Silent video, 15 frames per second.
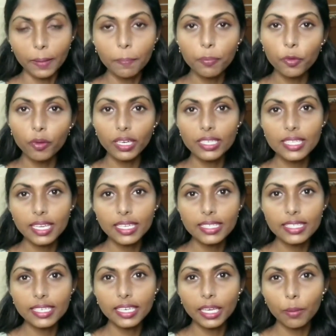டுவெண்ட்டி
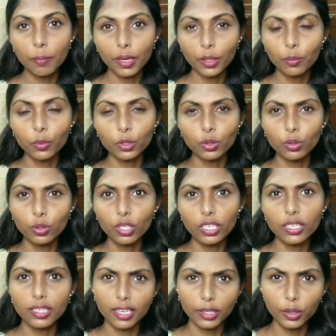செகண்ட்ஸ்க்கு நீங்கள் பண்ணும்போது உங்களுக்கு
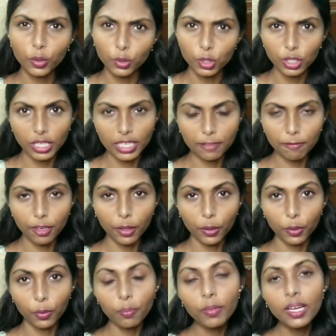கண்ணு கொஞ்சம் ரிலீஃபாக இருக்கும்